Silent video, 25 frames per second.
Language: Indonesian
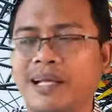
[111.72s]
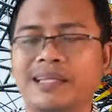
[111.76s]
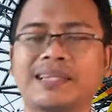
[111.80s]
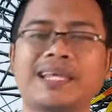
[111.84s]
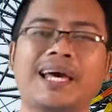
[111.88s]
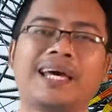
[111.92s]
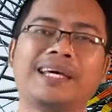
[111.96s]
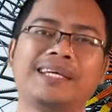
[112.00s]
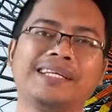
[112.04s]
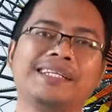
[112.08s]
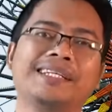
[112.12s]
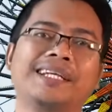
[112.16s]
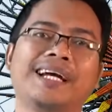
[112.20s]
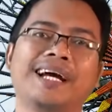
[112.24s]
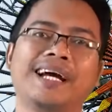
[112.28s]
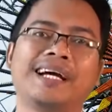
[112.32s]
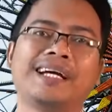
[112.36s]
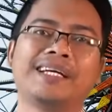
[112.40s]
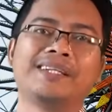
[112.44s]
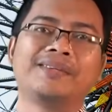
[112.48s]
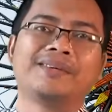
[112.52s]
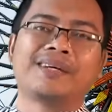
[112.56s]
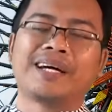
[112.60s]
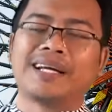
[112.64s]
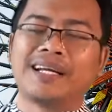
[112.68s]
partainya
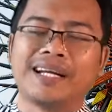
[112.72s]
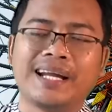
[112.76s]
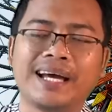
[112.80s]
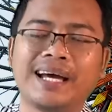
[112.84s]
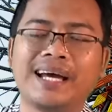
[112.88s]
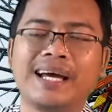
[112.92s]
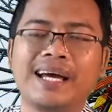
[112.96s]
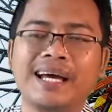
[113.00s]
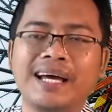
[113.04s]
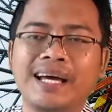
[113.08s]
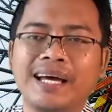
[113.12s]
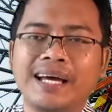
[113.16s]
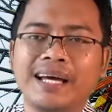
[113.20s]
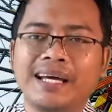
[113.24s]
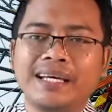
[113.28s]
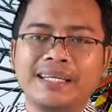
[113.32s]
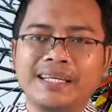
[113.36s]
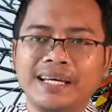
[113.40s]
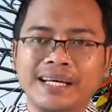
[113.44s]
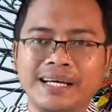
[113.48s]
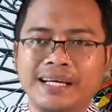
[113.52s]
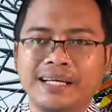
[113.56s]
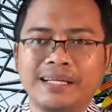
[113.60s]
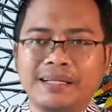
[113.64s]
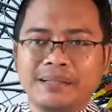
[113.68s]
gitu karena
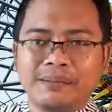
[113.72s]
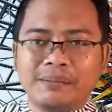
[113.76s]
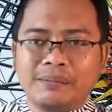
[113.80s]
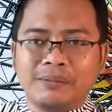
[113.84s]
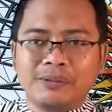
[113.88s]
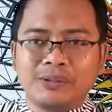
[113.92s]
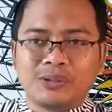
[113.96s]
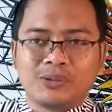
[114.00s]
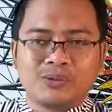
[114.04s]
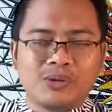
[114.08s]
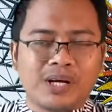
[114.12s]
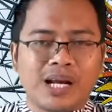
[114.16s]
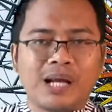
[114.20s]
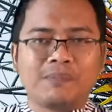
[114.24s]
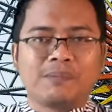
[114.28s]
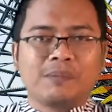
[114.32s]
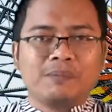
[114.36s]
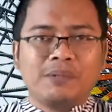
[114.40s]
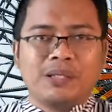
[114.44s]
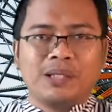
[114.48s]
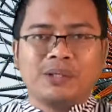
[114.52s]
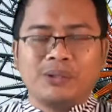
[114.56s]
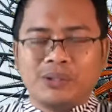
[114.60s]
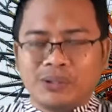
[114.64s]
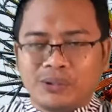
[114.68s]
ya suara
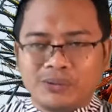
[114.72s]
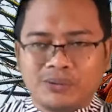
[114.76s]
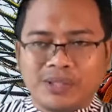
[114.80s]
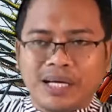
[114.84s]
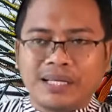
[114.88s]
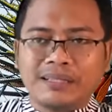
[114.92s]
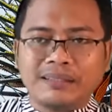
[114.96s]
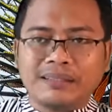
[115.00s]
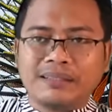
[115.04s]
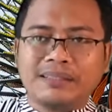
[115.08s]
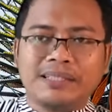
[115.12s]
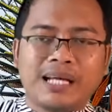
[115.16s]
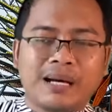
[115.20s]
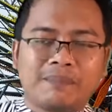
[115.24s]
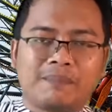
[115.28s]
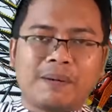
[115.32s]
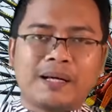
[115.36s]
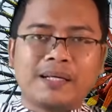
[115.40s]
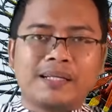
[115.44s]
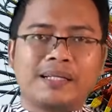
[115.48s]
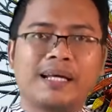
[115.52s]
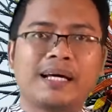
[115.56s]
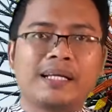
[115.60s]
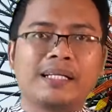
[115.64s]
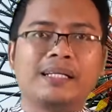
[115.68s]
pemilu itu kan
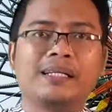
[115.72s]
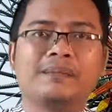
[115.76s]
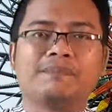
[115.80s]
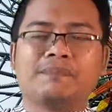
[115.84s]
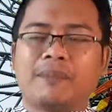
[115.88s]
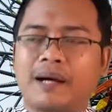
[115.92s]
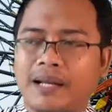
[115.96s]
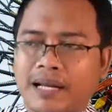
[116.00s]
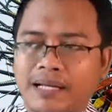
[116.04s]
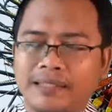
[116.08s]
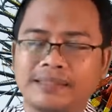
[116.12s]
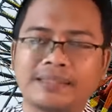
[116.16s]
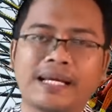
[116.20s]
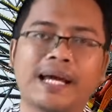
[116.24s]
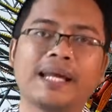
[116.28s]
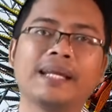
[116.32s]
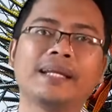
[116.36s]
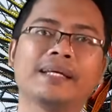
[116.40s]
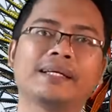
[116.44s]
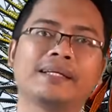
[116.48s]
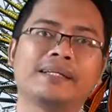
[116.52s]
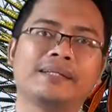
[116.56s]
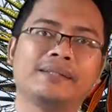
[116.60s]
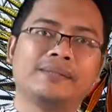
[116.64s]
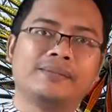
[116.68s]
didapat dari para
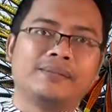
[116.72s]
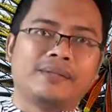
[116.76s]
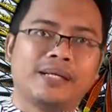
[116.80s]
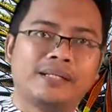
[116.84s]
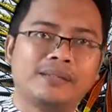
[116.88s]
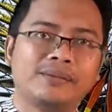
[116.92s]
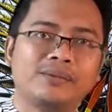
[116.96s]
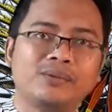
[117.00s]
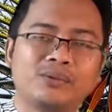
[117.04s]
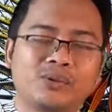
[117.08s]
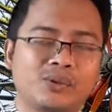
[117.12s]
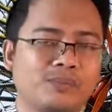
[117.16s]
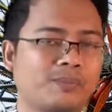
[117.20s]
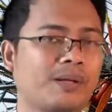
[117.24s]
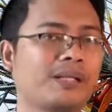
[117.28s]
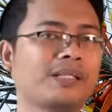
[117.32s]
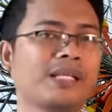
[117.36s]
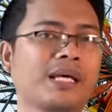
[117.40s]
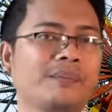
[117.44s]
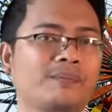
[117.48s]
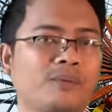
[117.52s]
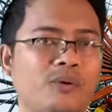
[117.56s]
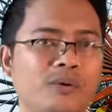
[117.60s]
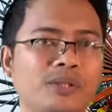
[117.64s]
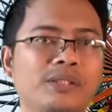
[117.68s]
caleg gitu kan untuk
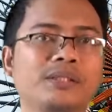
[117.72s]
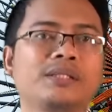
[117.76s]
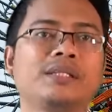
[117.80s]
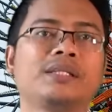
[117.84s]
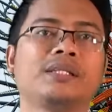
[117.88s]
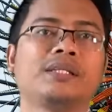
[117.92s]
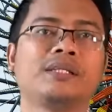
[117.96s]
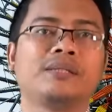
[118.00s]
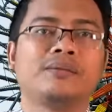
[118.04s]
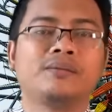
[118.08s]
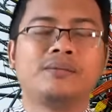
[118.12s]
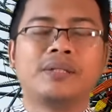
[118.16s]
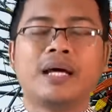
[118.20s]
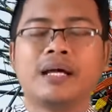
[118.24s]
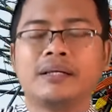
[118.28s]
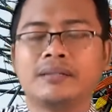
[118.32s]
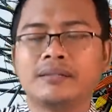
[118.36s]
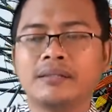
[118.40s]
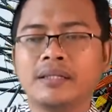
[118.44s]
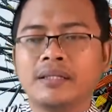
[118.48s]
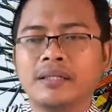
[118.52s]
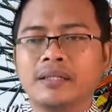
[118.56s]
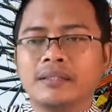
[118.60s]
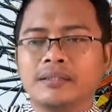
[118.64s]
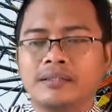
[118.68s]
partai politik gitu
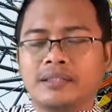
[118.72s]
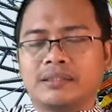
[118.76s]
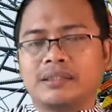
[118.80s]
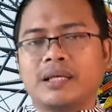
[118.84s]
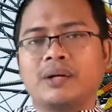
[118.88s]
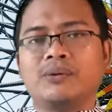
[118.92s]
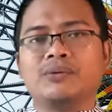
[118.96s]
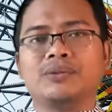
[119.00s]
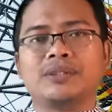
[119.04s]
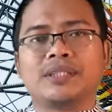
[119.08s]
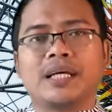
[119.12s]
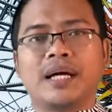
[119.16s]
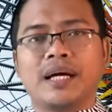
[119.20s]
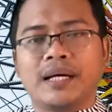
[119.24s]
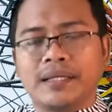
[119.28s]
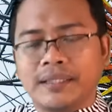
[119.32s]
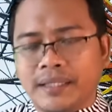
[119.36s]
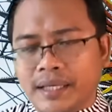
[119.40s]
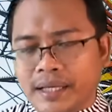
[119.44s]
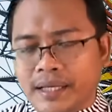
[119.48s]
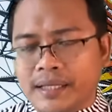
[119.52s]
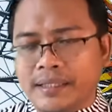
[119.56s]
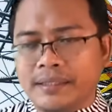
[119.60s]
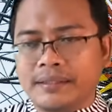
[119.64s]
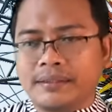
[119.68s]
dan setahu
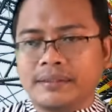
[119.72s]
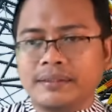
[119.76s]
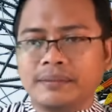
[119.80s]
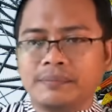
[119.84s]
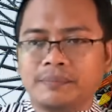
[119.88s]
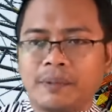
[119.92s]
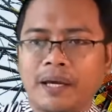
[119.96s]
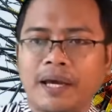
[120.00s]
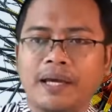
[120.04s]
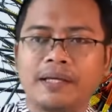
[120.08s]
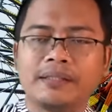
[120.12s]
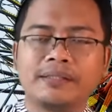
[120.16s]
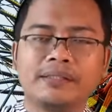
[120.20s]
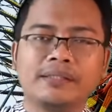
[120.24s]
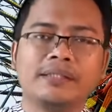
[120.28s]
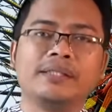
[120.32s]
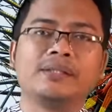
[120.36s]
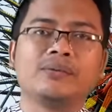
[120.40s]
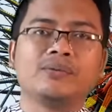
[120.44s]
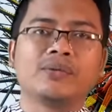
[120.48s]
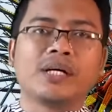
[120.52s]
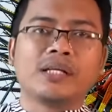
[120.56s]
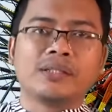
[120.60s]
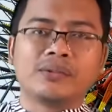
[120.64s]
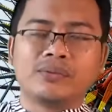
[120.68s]
saya
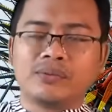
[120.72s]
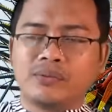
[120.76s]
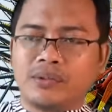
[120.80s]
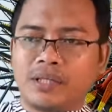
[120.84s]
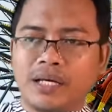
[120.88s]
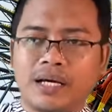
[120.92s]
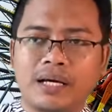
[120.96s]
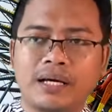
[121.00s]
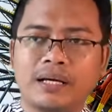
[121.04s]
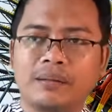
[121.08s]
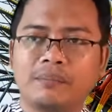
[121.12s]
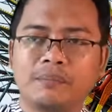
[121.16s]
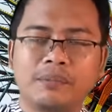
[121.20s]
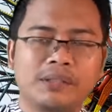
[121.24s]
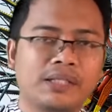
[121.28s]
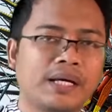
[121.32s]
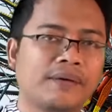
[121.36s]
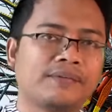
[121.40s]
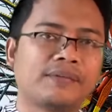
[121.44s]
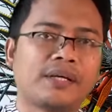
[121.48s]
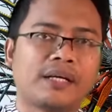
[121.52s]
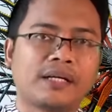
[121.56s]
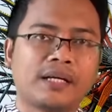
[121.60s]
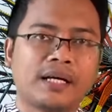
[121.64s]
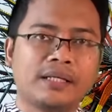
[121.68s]
PSI itu kan sudah
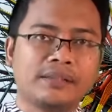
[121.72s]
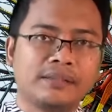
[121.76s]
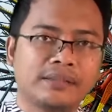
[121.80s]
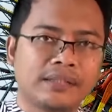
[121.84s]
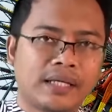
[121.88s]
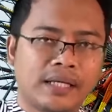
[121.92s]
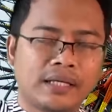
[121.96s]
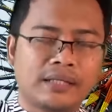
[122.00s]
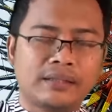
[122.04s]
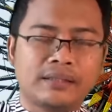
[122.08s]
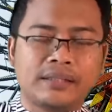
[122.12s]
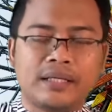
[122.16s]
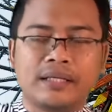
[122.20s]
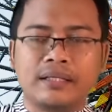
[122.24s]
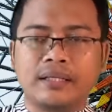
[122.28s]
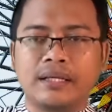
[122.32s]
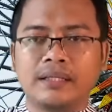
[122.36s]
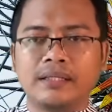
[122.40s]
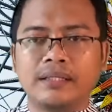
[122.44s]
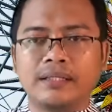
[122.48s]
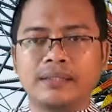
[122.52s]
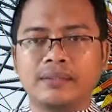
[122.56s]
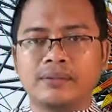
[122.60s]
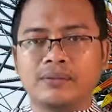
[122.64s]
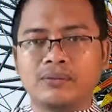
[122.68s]
mendaftarkan calegnya
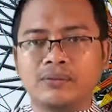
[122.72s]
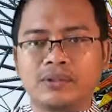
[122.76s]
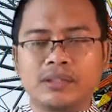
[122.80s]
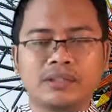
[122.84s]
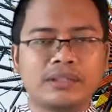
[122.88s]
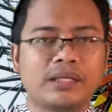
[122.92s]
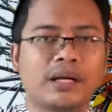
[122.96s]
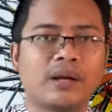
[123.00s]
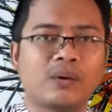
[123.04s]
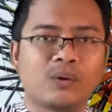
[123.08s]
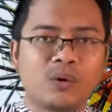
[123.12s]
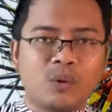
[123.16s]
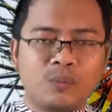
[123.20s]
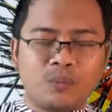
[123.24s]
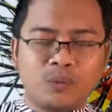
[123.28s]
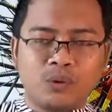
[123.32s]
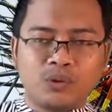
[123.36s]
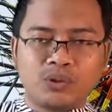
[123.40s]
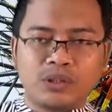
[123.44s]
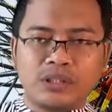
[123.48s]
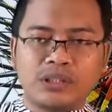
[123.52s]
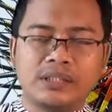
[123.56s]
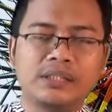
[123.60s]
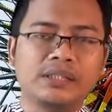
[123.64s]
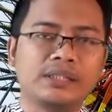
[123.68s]
dan itu secara
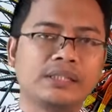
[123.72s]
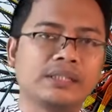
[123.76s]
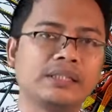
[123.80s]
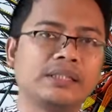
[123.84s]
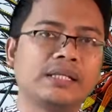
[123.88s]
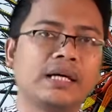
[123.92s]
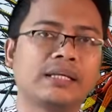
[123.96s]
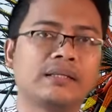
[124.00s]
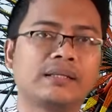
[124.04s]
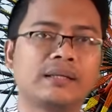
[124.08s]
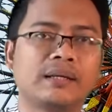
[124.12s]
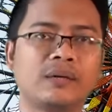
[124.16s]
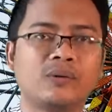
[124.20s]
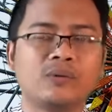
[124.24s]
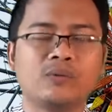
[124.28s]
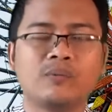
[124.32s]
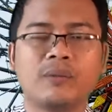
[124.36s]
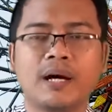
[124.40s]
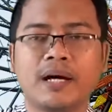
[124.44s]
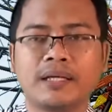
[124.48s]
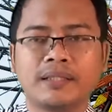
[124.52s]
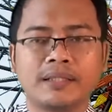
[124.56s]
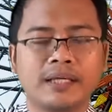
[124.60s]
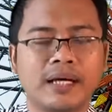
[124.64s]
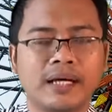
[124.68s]
komposisi tidak terlalu
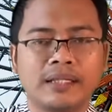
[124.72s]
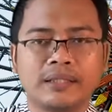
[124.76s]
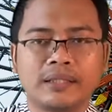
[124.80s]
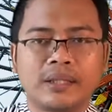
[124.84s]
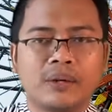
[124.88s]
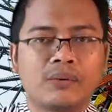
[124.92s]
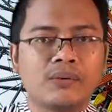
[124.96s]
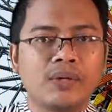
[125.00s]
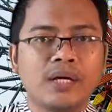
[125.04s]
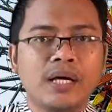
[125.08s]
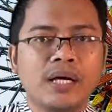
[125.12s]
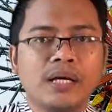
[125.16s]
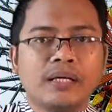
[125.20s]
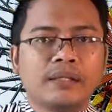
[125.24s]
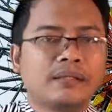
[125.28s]
banyak atau